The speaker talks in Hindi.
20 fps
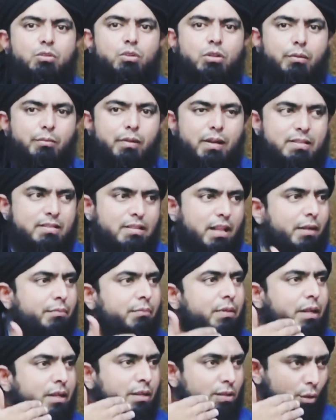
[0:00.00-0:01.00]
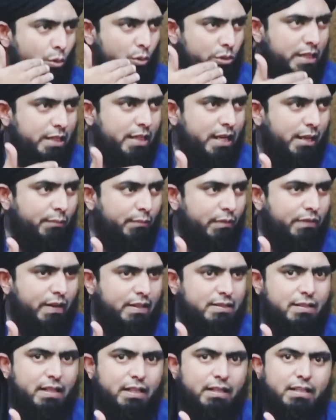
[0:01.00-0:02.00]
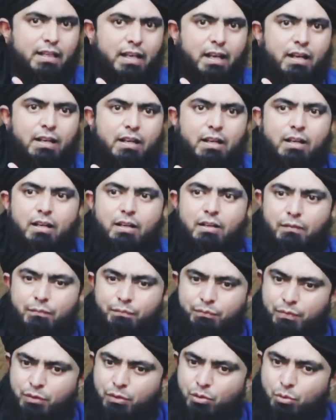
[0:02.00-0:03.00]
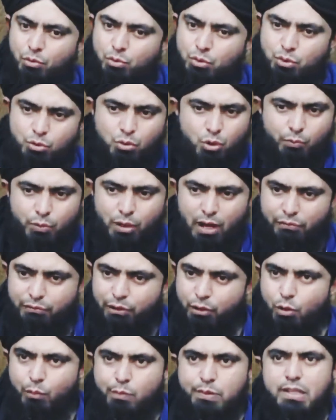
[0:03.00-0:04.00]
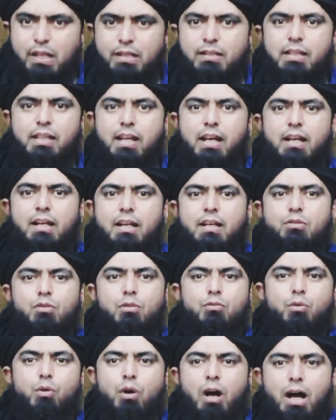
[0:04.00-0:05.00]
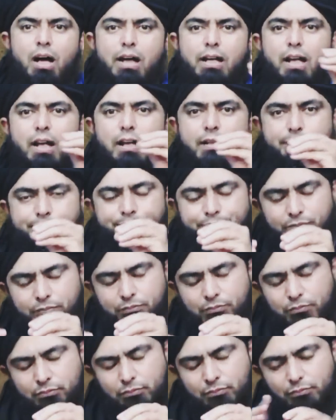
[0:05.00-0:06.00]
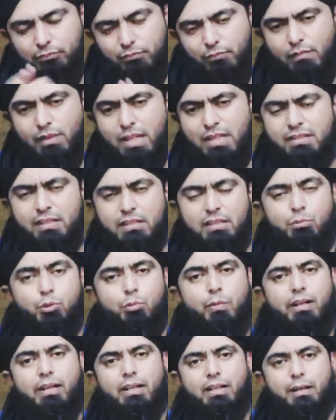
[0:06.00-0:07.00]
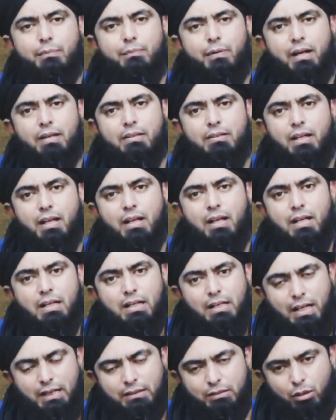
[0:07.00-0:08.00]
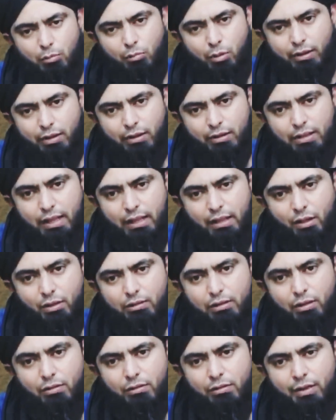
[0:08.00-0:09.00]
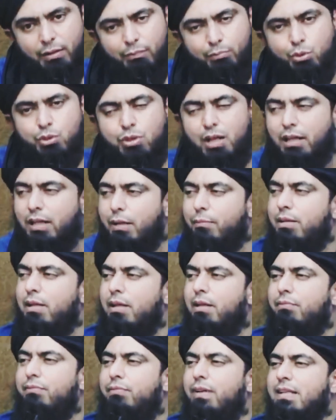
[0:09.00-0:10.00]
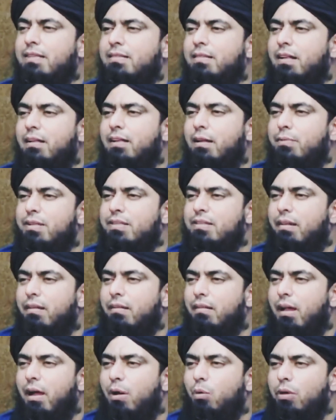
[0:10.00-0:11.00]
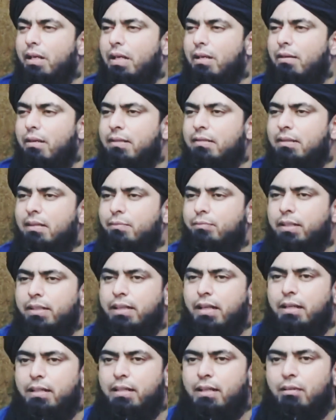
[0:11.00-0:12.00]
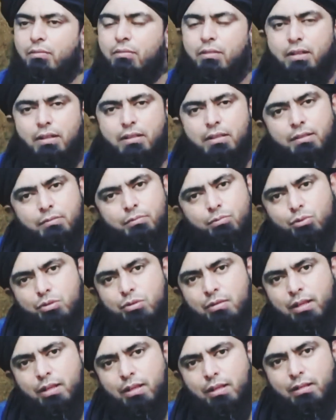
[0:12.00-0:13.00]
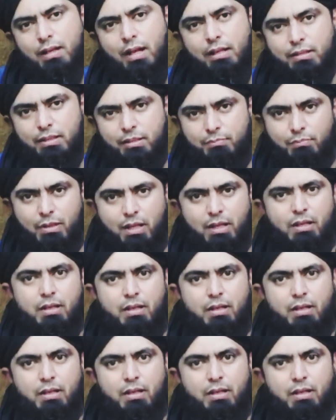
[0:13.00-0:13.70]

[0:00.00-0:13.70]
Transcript: तो नबी इस्लाम ने यहूदी के हक में फैसला किया तो उसको मुनाफिक को पसंद नहीं आया तो वो आ गया हजरत अबू बकर के पास हजरत बकर रदी अल्लाह तो ने पूछा कि भाई ये फैसला नबी सल्लल्लाहु अलैहि वसल्लम ने क्या किया उनका जी उसने कहा जी